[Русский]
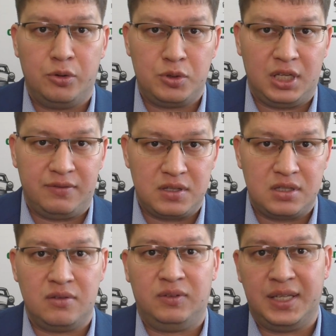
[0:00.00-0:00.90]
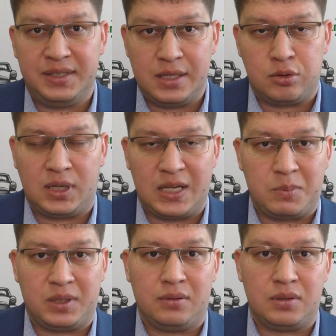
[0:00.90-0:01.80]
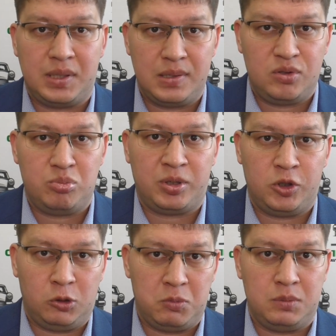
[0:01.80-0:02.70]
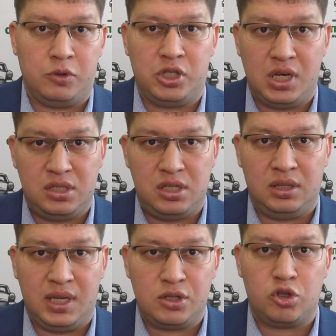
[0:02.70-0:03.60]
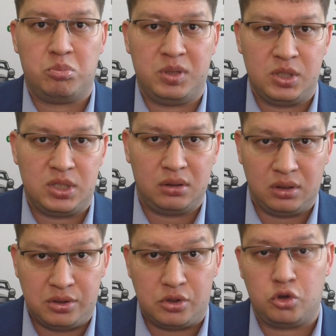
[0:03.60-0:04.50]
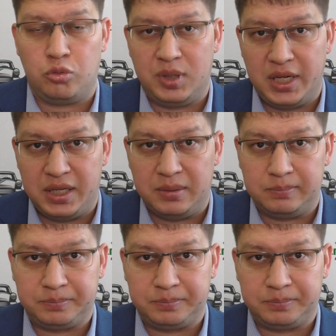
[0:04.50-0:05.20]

то, соответственно, владельцу транспортного средства придет письмо счастья на 150 тысяч рублей.